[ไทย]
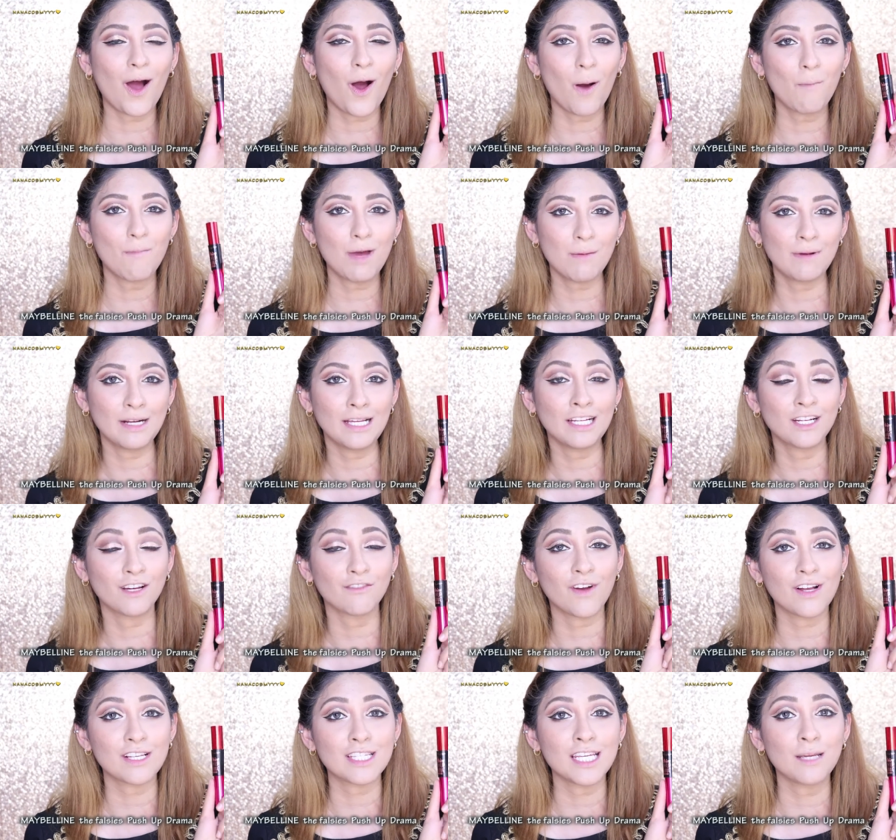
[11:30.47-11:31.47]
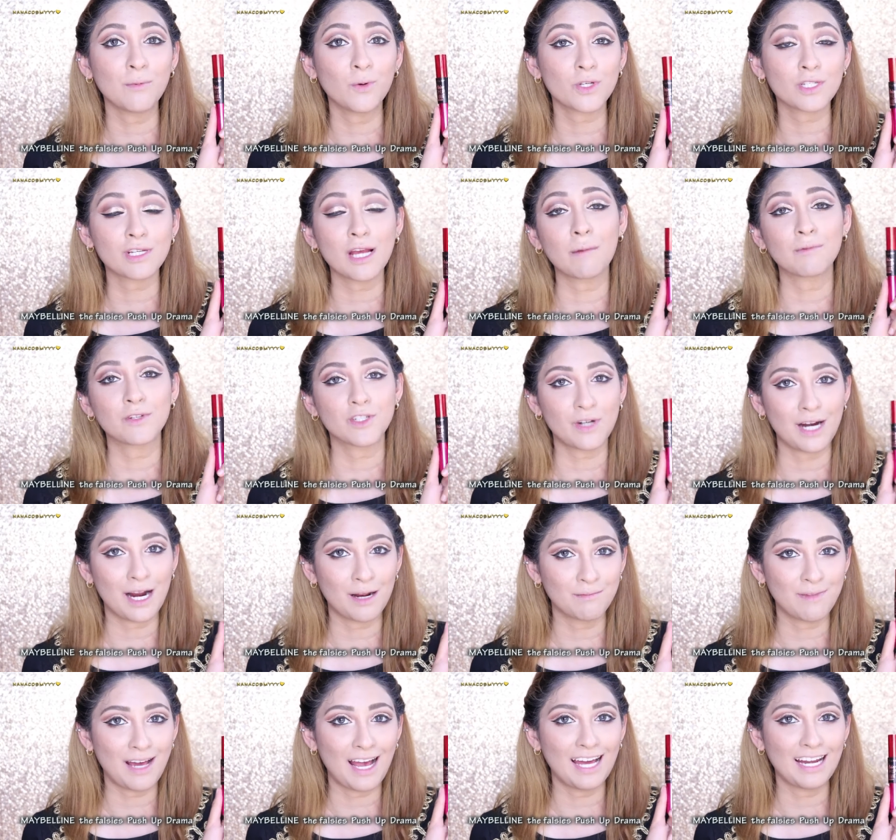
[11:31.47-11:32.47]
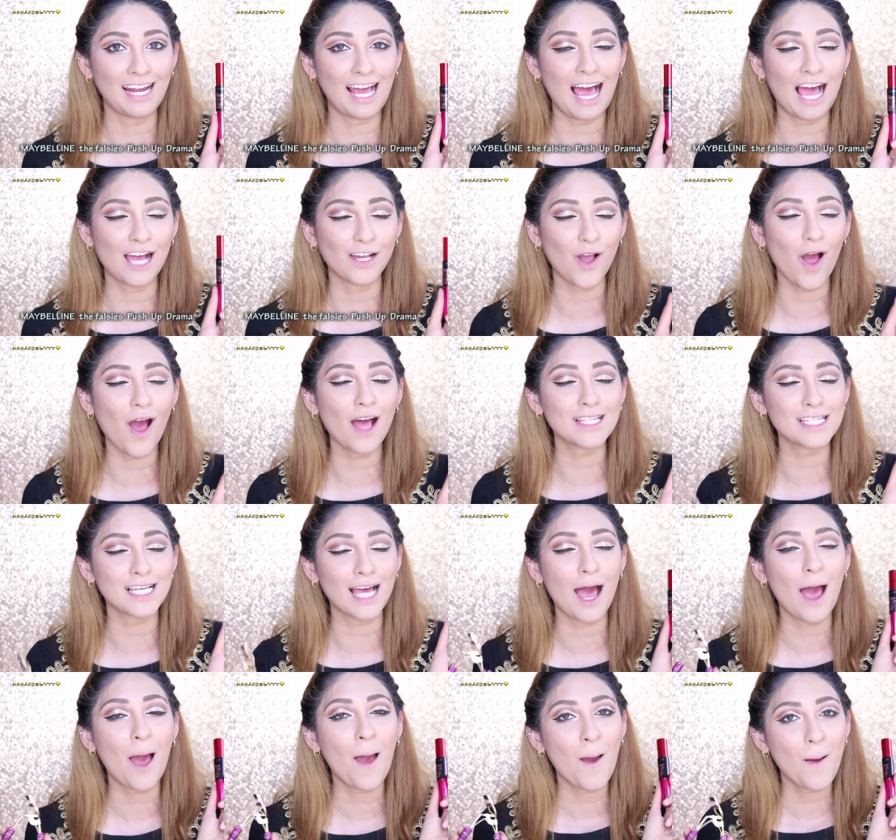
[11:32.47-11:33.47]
ของ Maybelline The f o s y Push Up Drama นะคะก็จะ